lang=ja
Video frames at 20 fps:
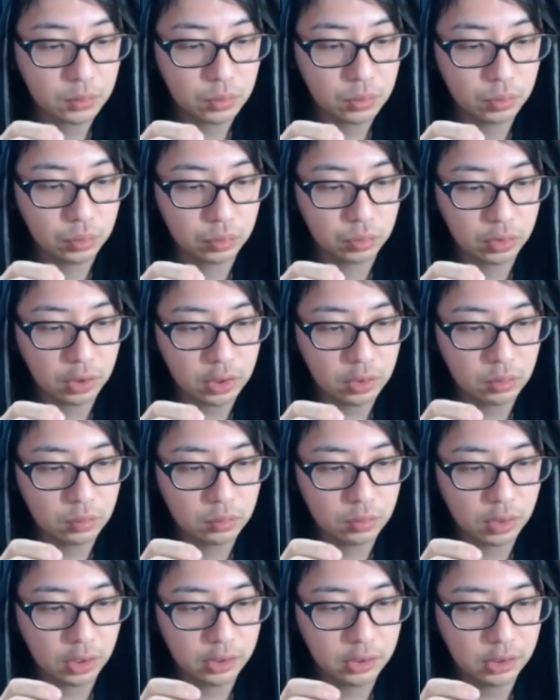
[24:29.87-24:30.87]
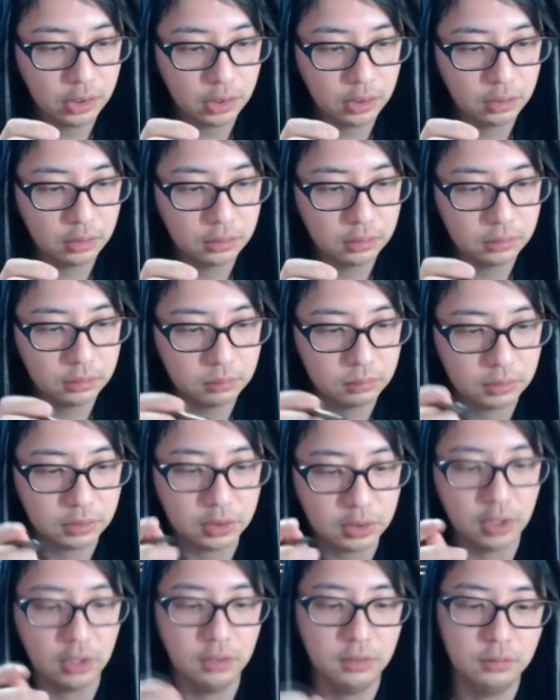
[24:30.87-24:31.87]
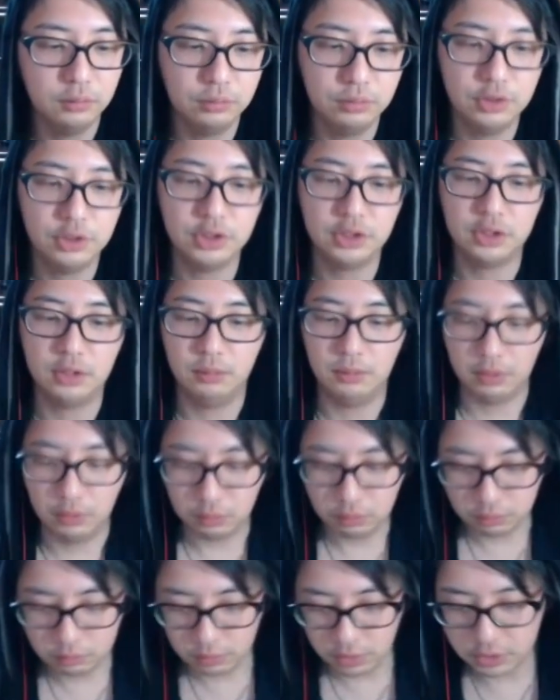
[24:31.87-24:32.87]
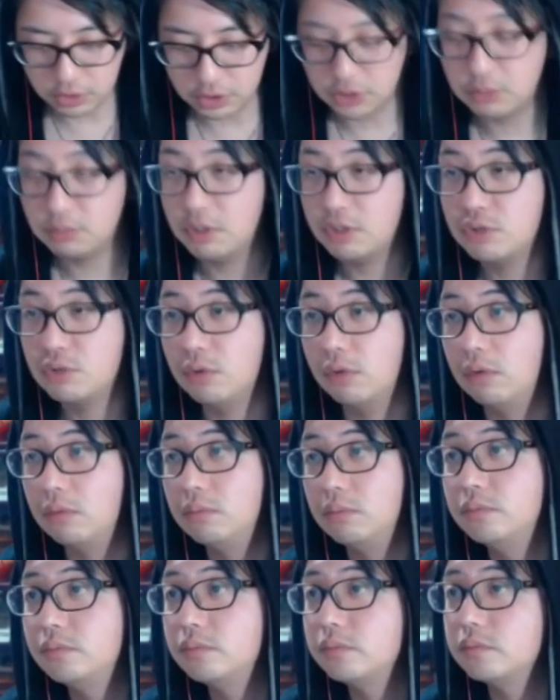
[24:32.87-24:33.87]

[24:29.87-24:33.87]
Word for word: ということで4回でまたフリーザ様をお待ちしましょう。